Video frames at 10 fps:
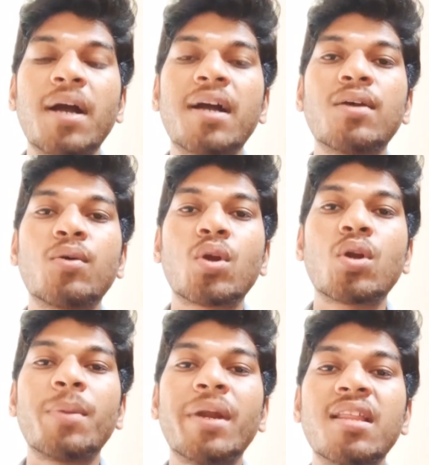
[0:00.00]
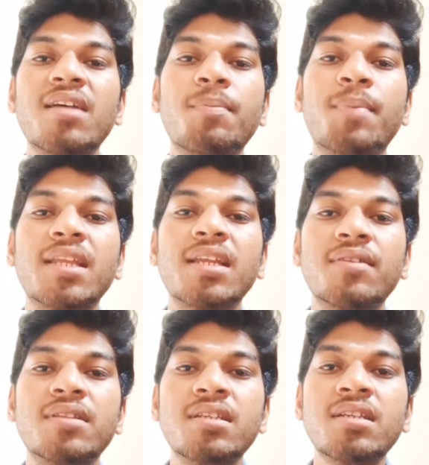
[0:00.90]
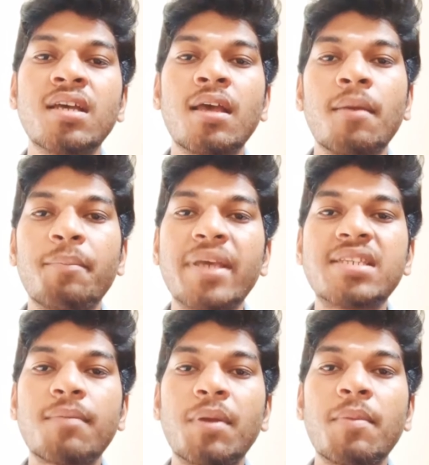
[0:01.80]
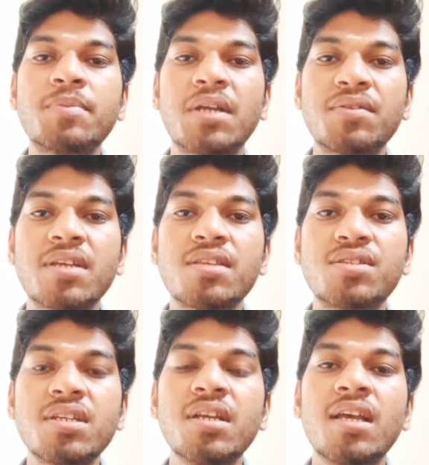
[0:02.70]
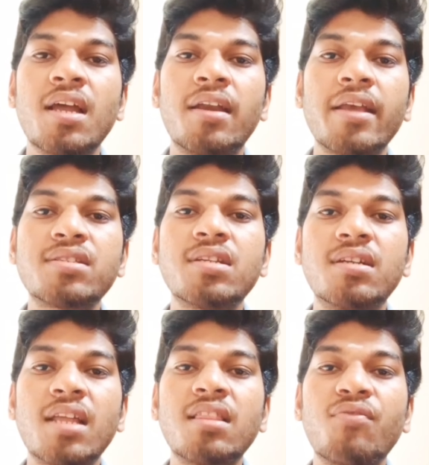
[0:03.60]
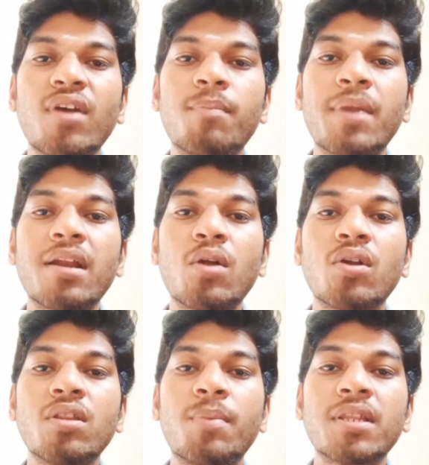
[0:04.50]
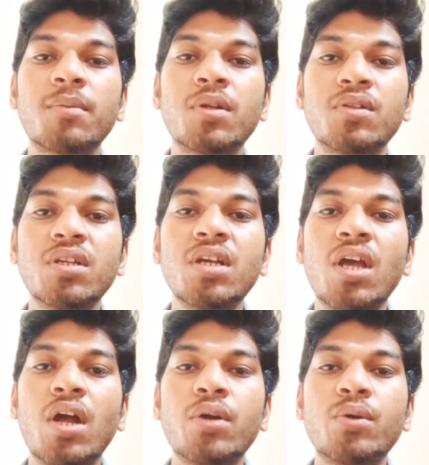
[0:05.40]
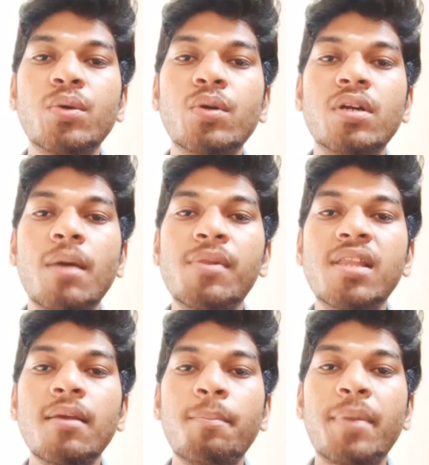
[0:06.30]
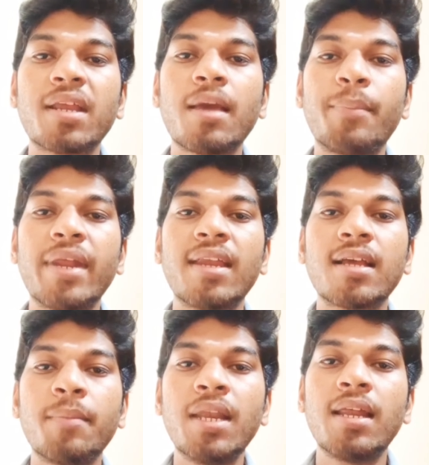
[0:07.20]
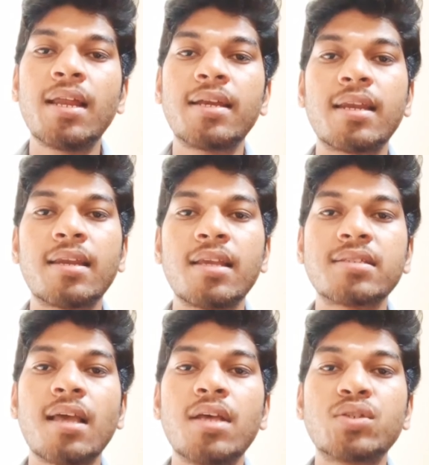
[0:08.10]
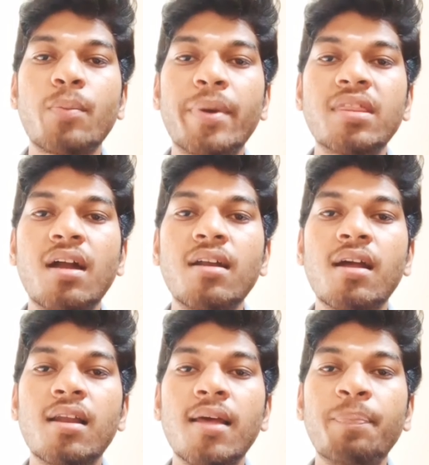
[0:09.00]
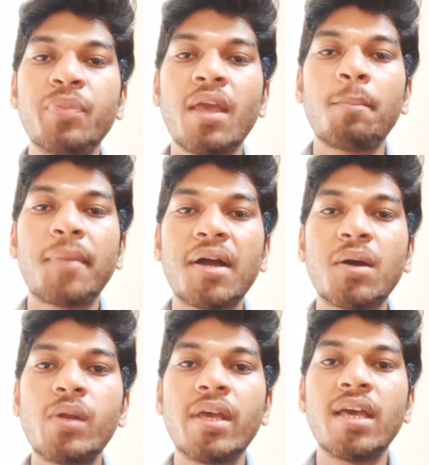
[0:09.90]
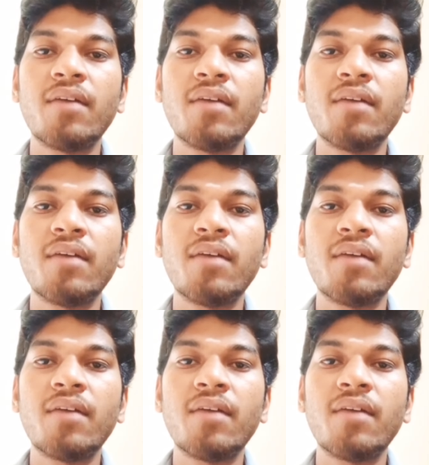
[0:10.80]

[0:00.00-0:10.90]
மக்களுக்கு கொடுக்கணும் அப்படின்றத வந்து பார்த்தீங்கன்னா வந்து பேசிக் மினிமம் சர்வீஸாக இருந்துச்சு நெக்ஸ்ட் டென்த்து ஃபயர் பிளானில் கூட வந்து பார்த்தோம்னா வந்து டு டபுள் தி பெர் கேபிட்டல் இன்கம் இன் டென் இயர்ஸ் ஸோ பத்தாண்டுகளில் மக்களுடைய